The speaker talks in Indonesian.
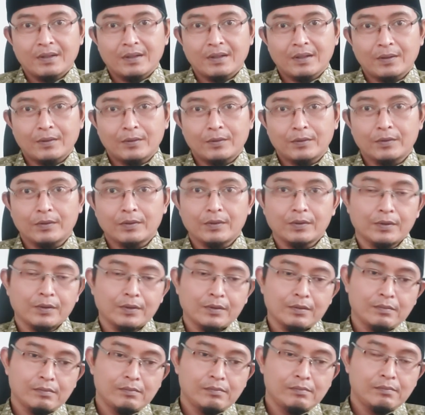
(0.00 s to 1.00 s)
ya,
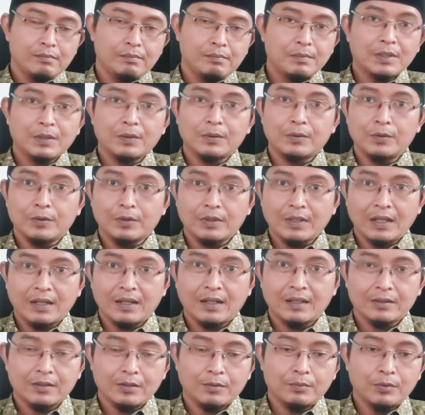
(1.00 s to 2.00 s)
untuk
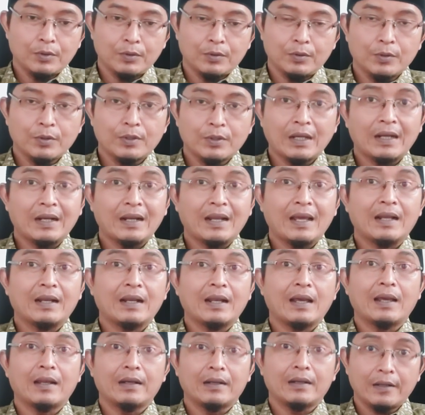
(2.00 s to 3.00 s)
menundukkan atau meluluhkan
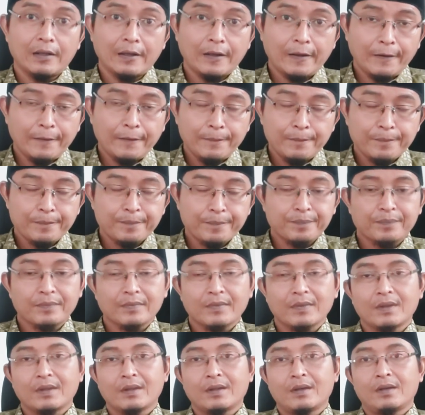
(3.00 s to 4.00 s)
anak Anda
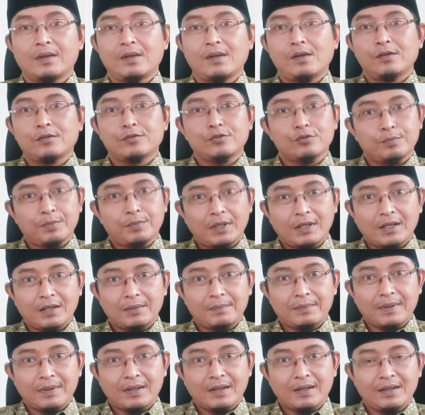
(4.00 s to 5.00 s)

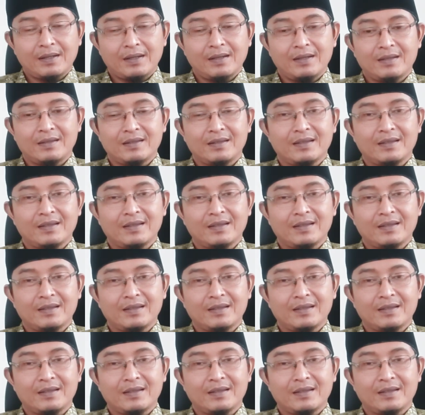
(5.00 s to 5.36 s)
supaya apa?